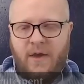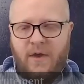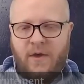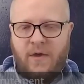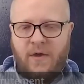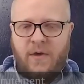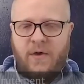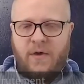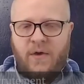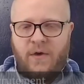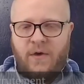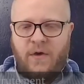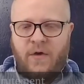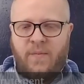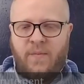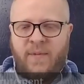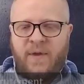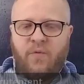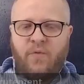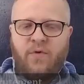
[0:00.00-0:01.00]

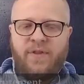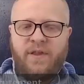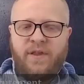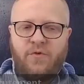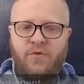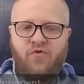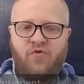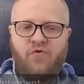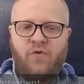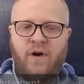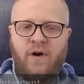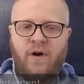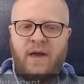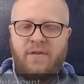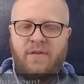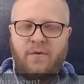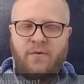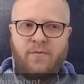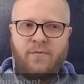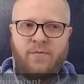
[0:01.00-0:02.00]
Euh, mais pour ces deux
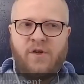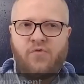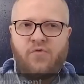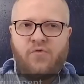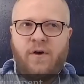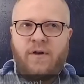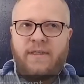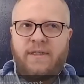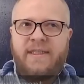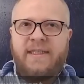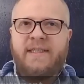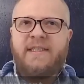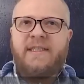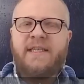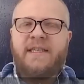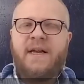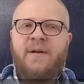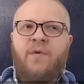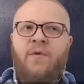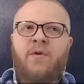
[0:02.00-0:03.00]
joueurs-là, ce sont des joueurs qui
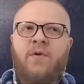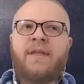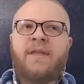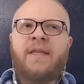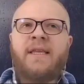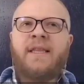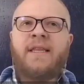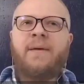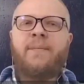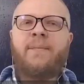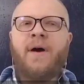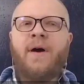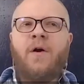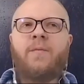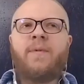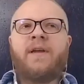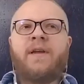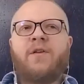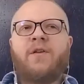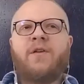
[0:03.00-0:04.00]
initialement n'étaient pas
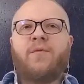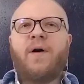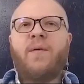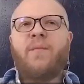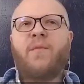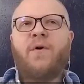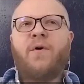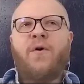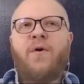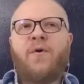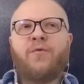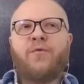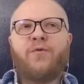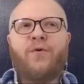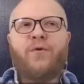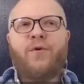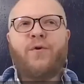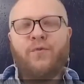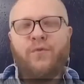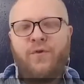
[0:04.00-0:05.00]
obligatoirement en,
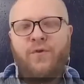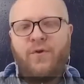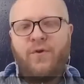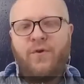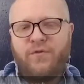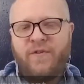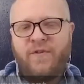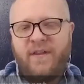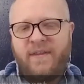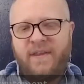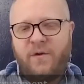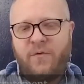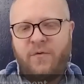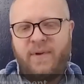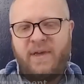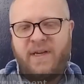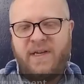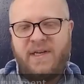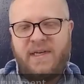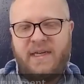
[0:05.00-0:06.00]
en, odeur de sainteté au
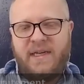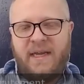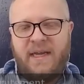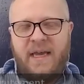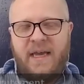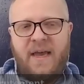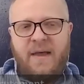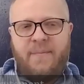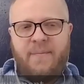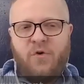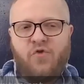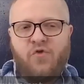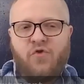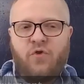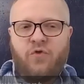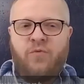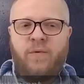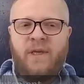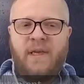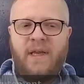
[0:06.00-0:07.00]
PSG. Mais
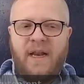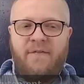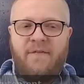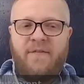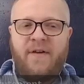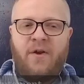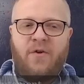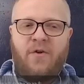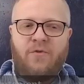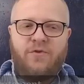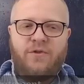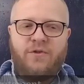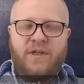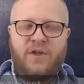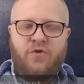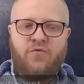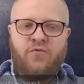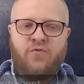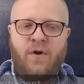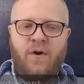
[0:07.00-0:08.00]
aujourd'hui, la valeur de
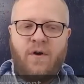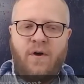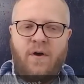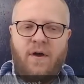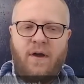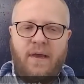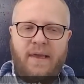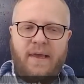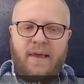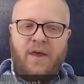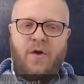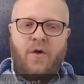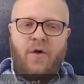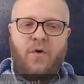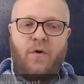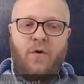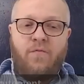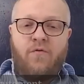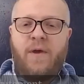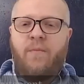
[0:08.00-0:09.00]
ces joueurs,
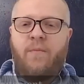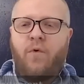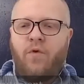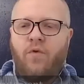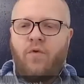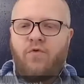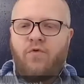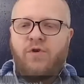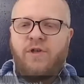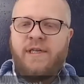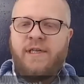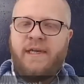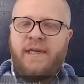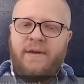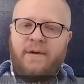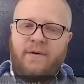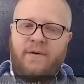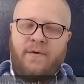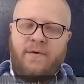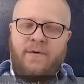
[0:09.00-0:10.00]
quand vous les
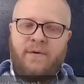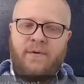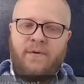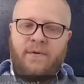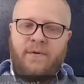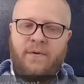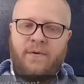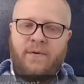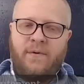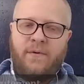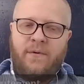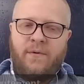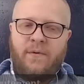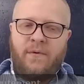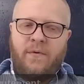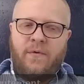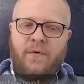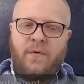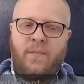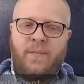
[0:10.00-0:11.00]
prolongez
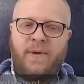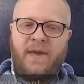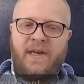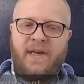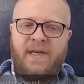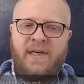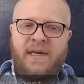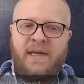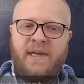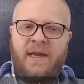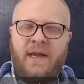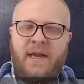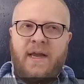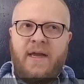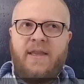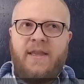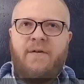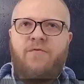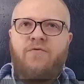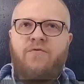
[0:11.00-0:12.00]
euh, au PSG,
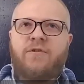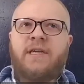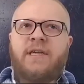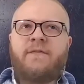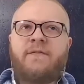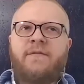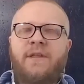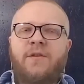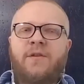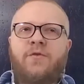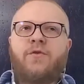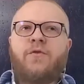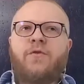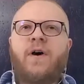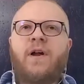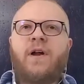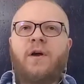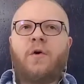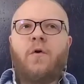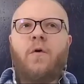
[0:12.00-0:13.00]
ça vous évite de
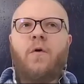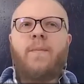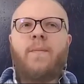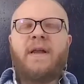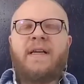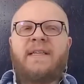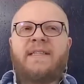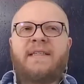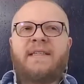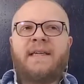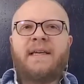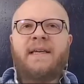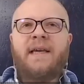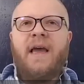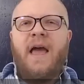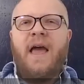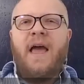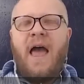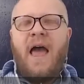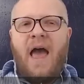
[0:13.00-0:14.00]
devoir les remplacer
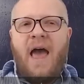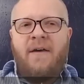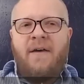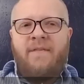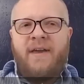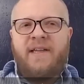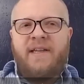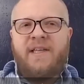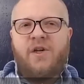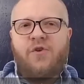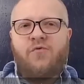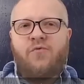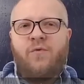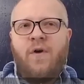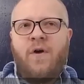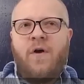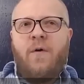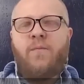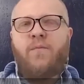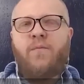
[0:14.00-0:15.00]
avec des
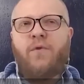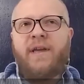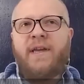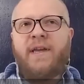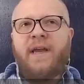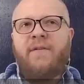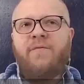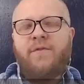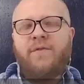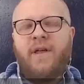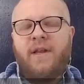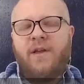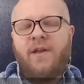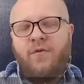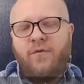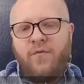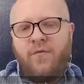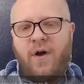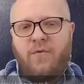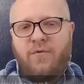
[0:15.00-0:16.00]
joueurs pour lesquels vous allez
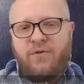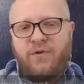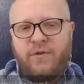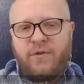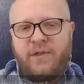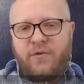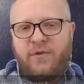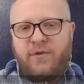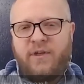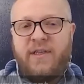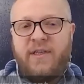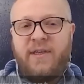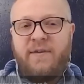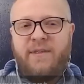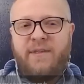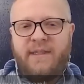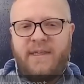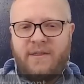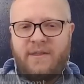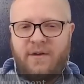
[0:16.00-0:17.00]
devoir consentir une
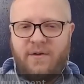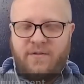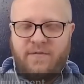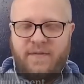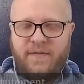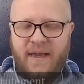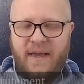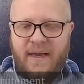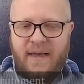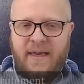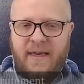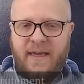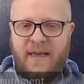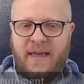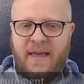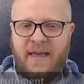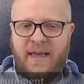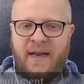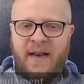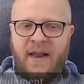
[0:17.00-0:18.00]
indemnité de transfert.
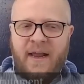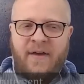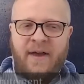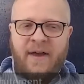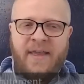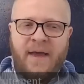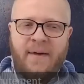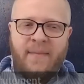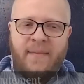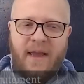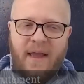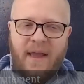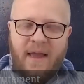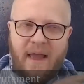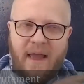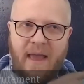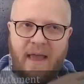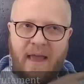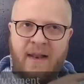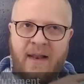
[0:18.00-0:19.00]
Mmh. Et la variable,
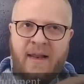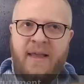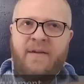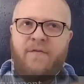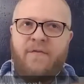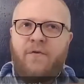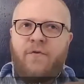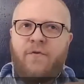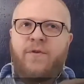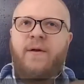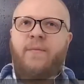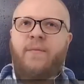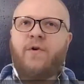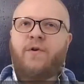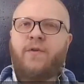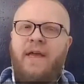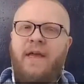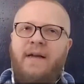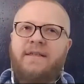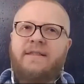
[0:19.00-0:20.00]
elle est
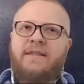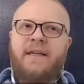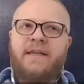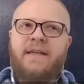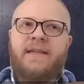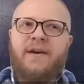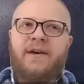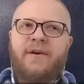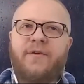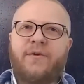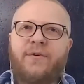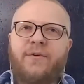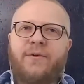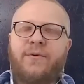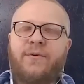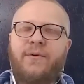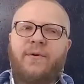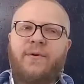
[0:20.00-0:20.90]
fondamentale. C'est-à-dire que